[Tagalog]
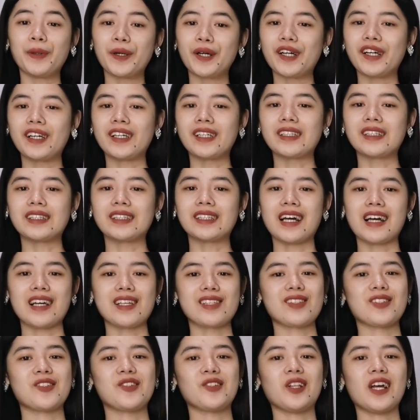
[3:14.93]
But,
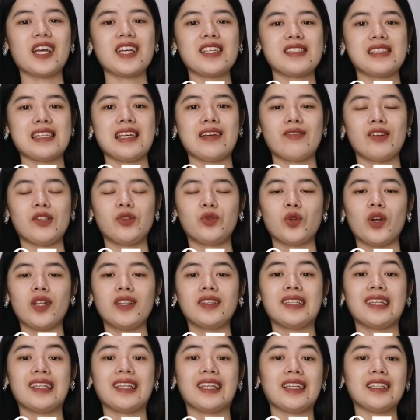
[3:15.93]
last July 7,
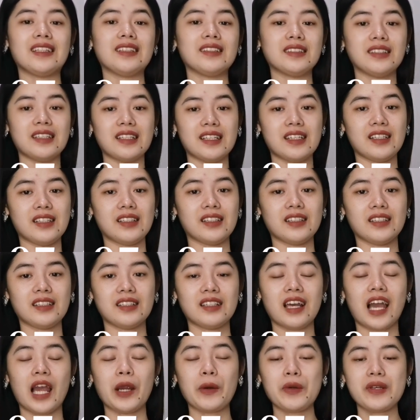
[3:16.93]

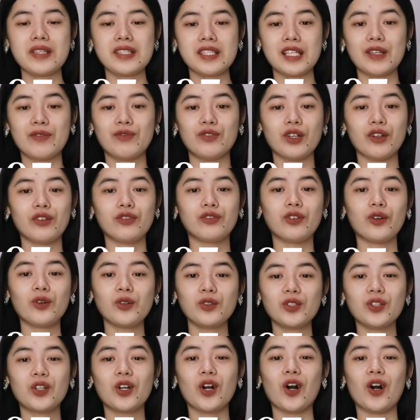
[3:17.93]
2019, I received a
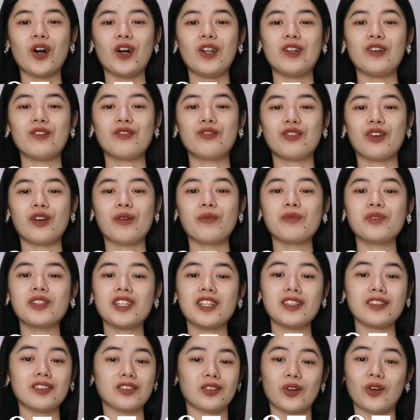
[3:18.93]
phone call from
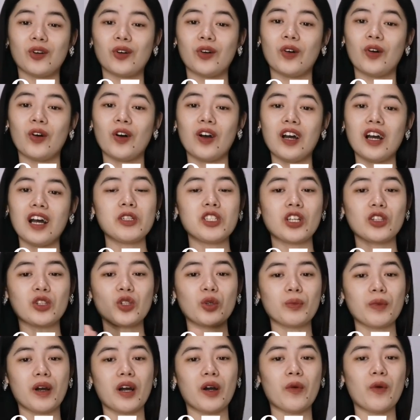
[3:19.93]
Tito. Gabi siya
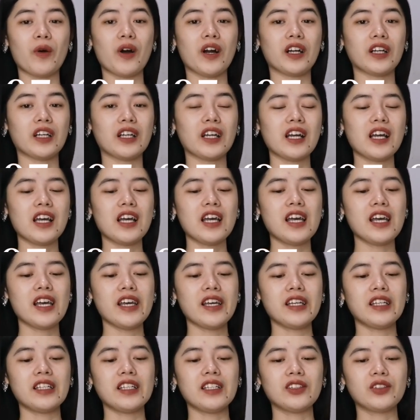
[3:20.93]
tumawag.
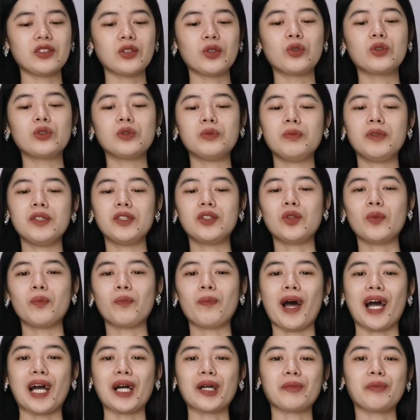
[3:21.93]
He told me to
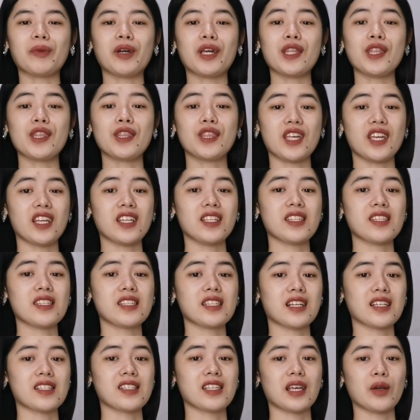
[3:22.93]
pack my
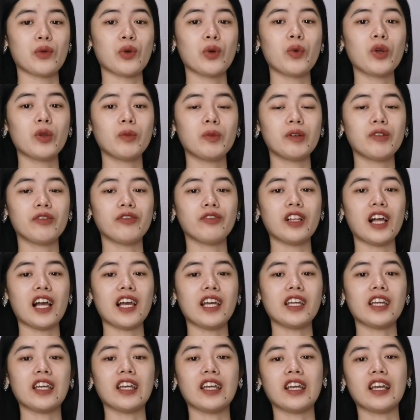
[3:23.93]
things kasi we will be
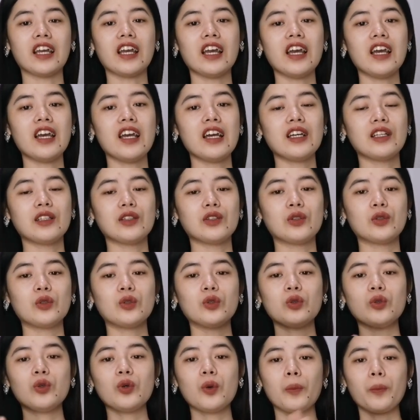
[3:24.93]
flying
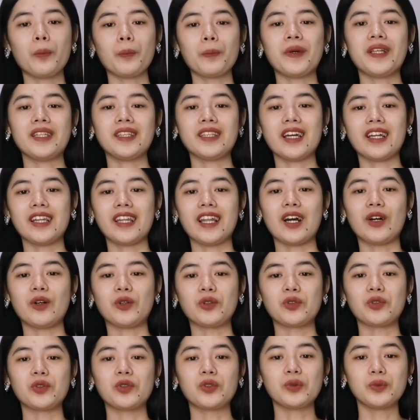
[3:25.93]
to
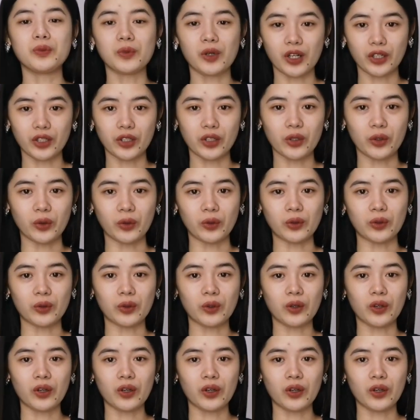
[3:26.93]
Mindanao tomorrow.